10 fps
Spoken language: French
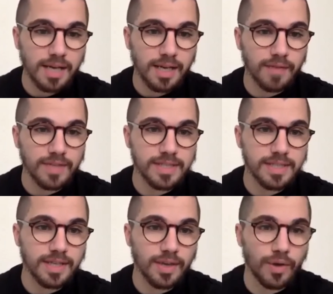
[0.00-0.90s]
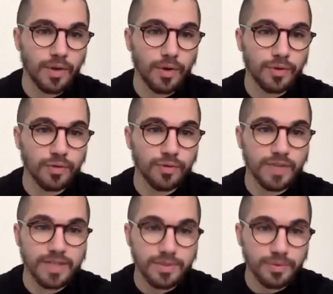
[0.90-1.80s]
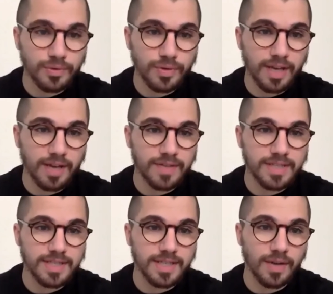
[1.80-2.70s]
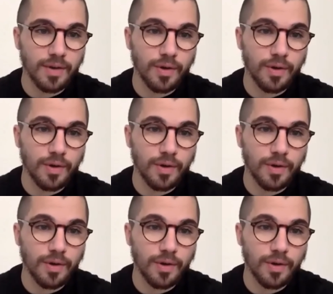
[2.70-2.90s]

réinvestir nos fictions, réinvestir